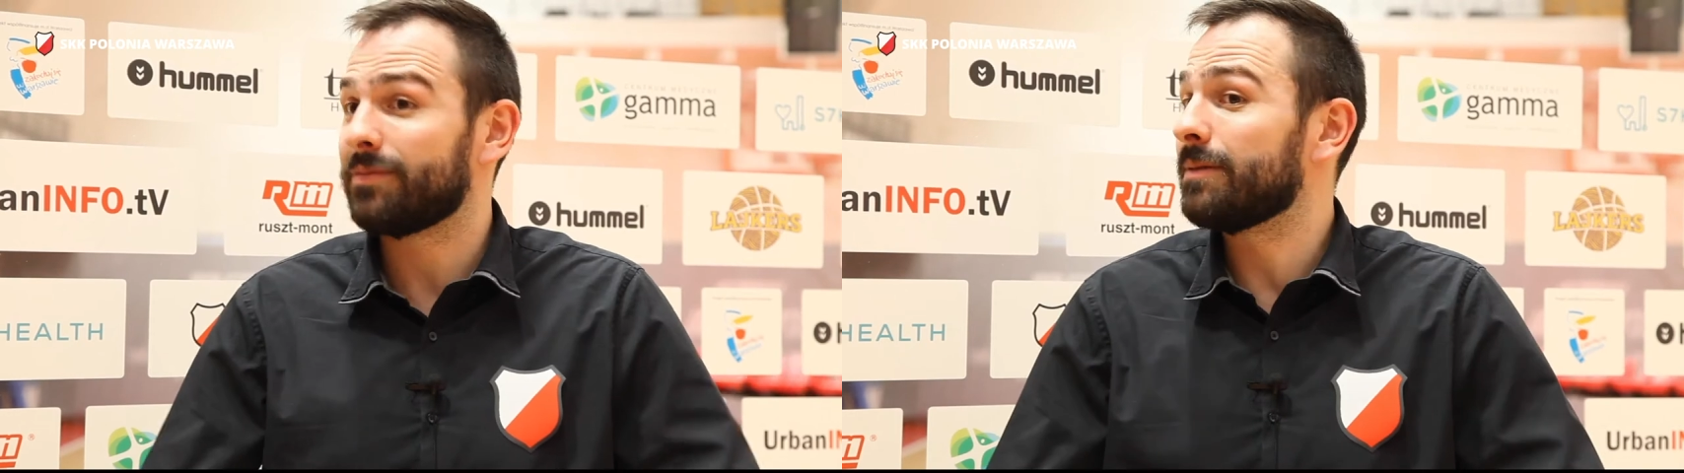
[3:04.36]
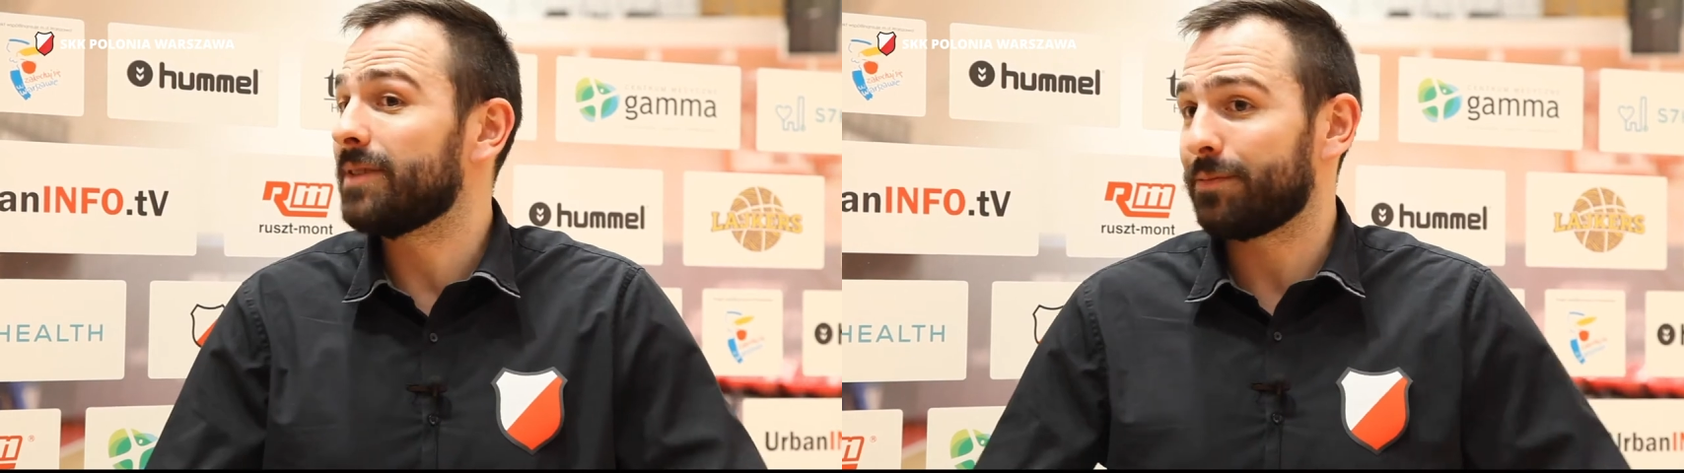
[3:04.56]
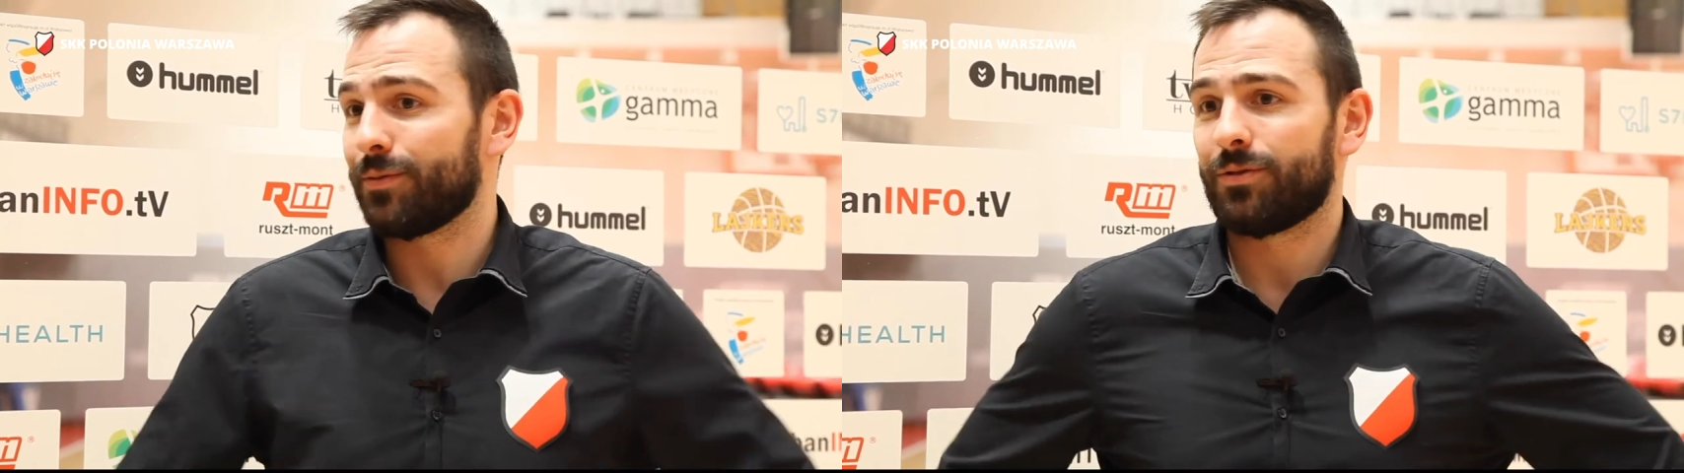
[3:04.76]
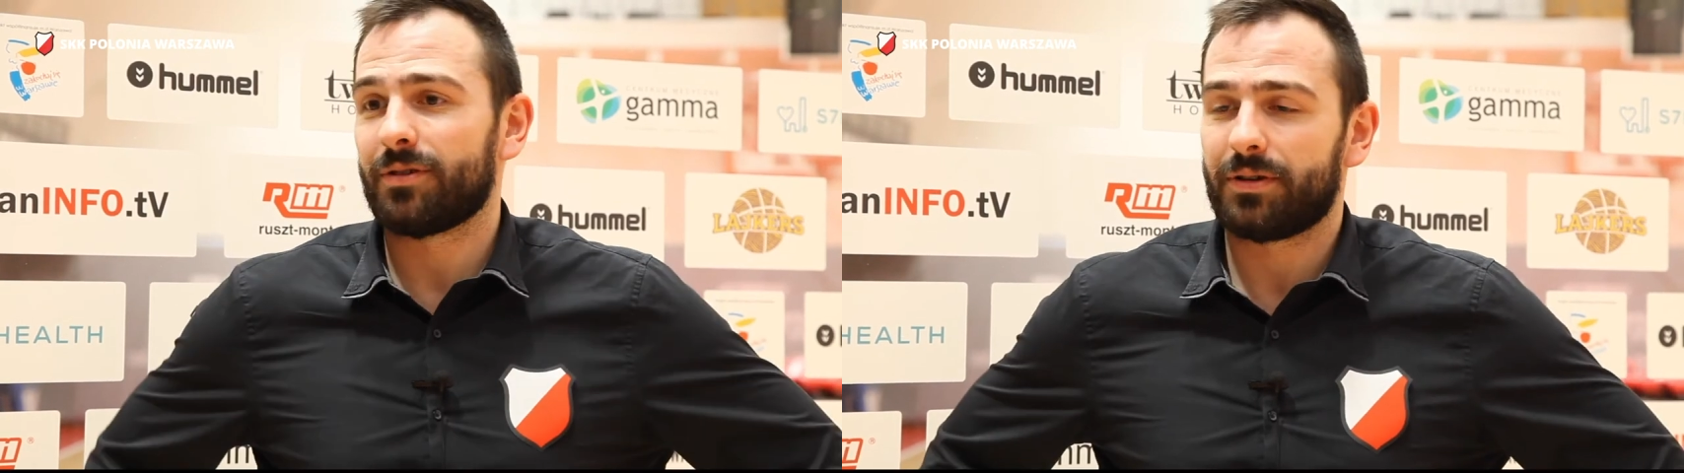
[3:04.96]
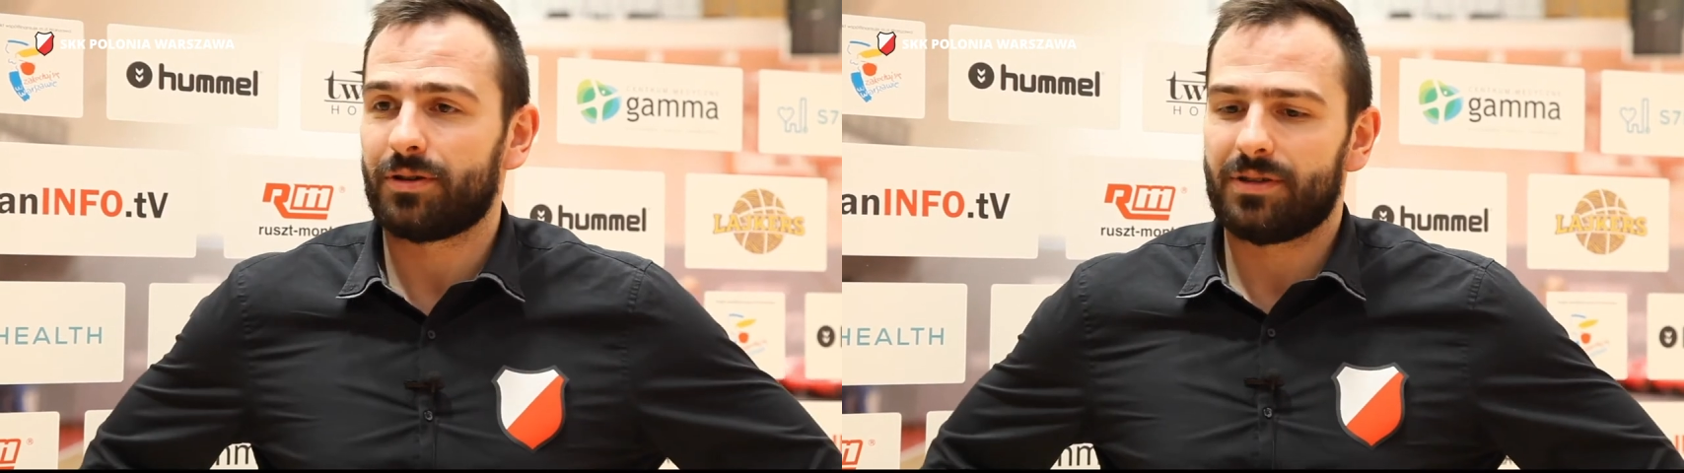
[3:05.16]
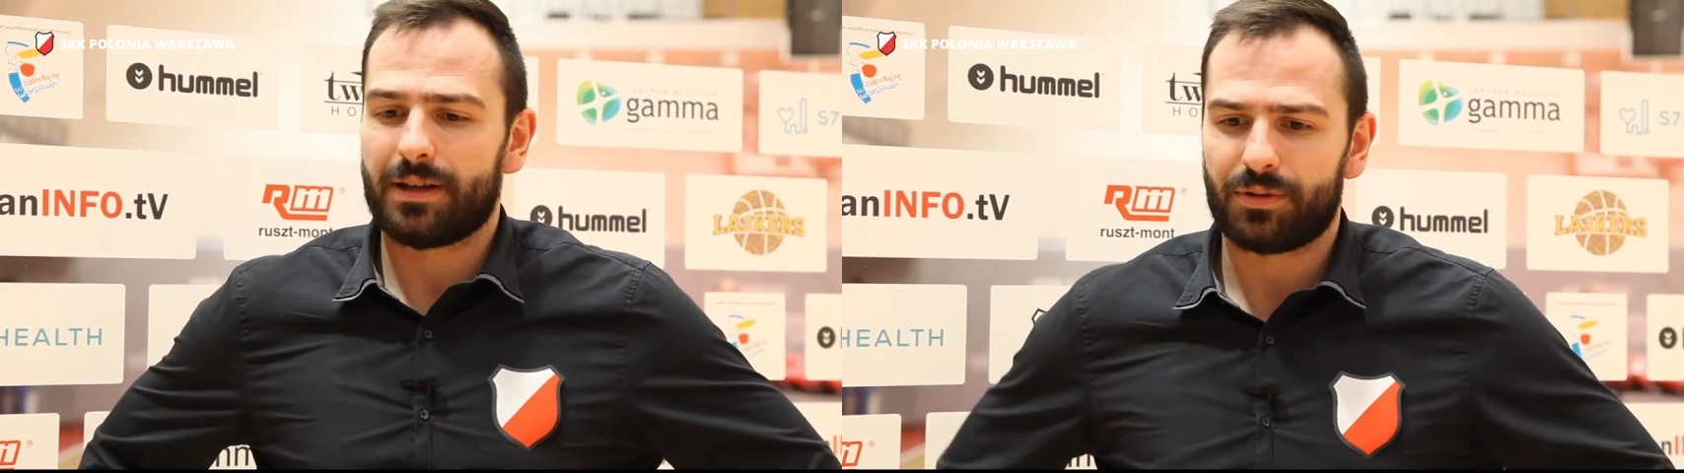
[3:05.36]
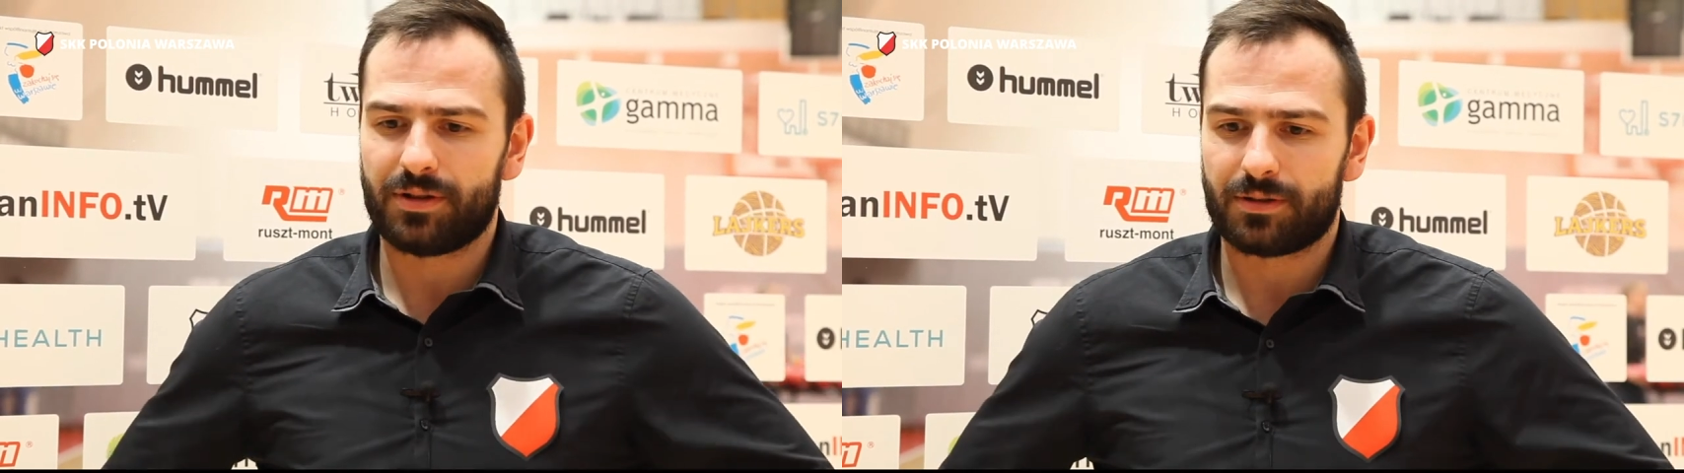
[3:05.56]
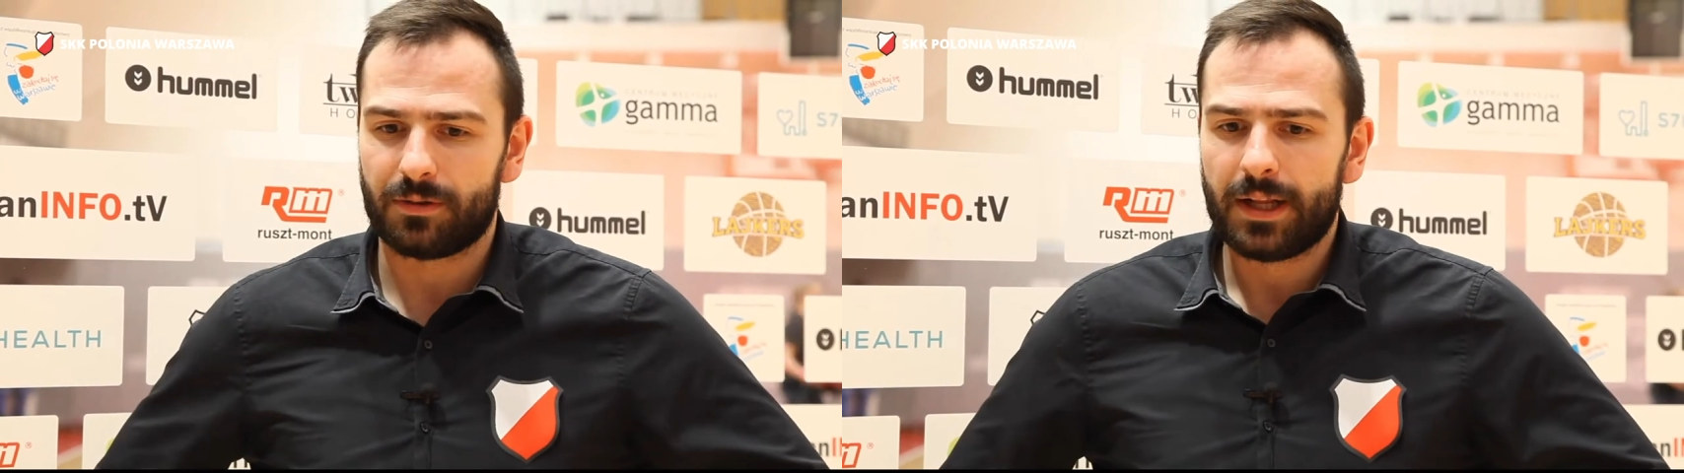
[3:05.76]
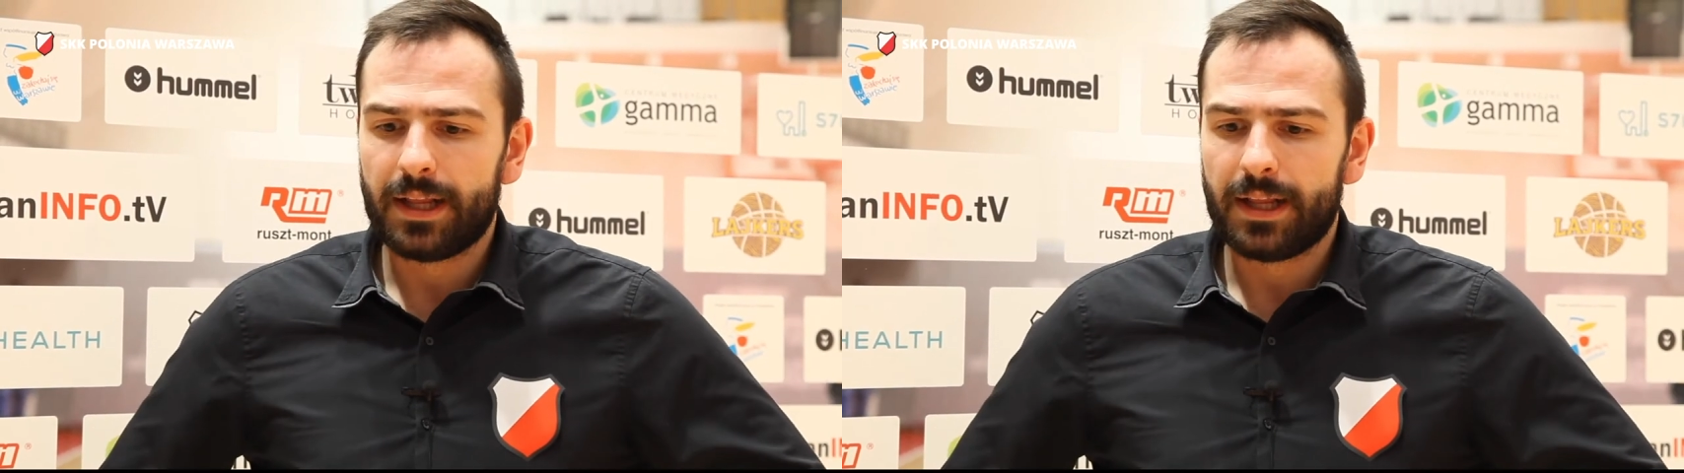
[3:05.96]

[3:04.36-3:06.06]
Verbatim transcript: tym lepiej mu to wychodzi na boisku.